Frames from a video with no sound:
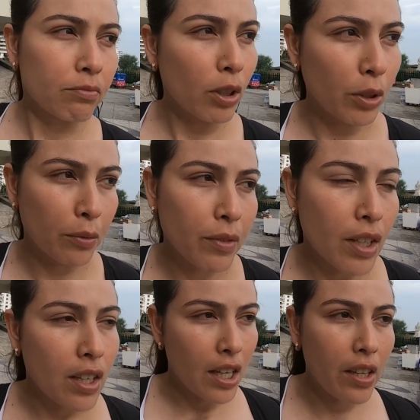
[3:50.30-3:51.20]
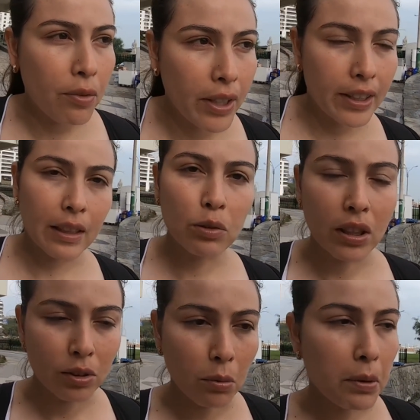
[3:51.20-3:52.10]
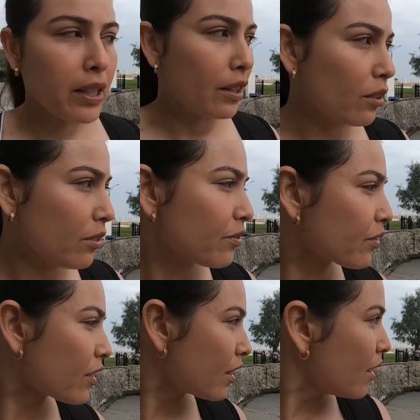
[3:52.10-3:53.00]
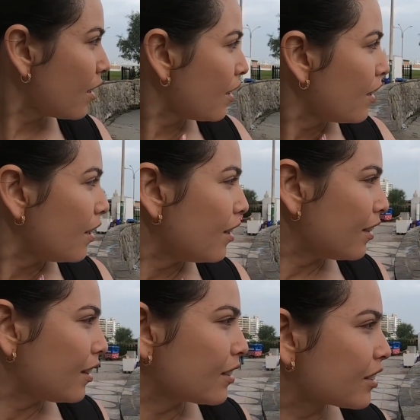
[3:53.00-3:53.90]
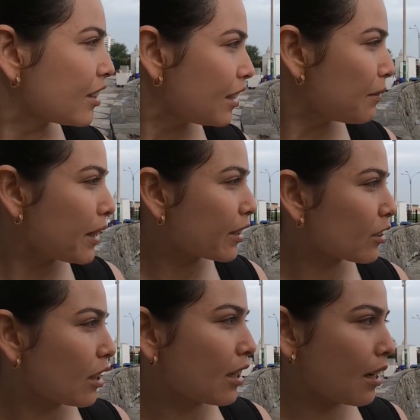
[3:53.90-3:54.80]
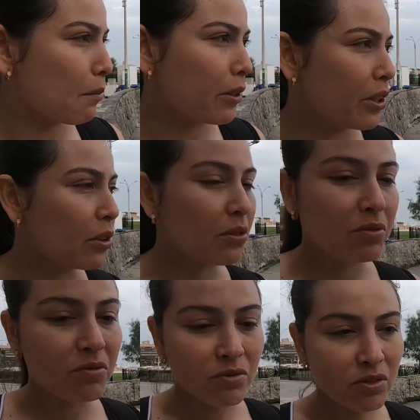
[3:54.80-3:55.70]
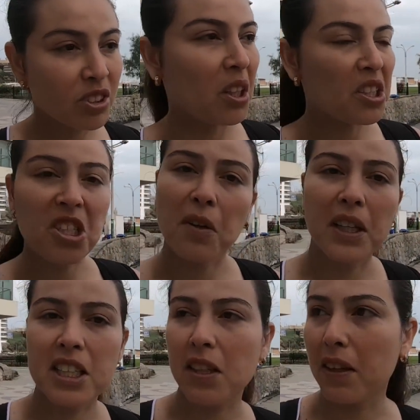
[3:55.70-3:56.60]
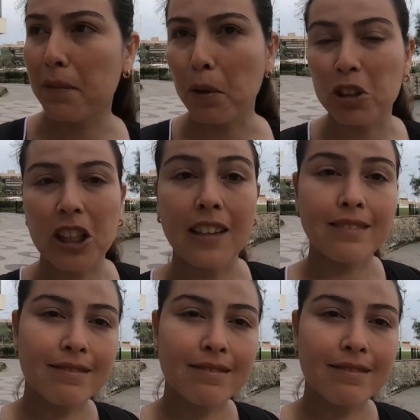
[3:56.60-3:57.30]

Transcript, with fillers: bueno es diferente usar sombrilla no sí mire esto se ve calmadito es chévere chévere me gusta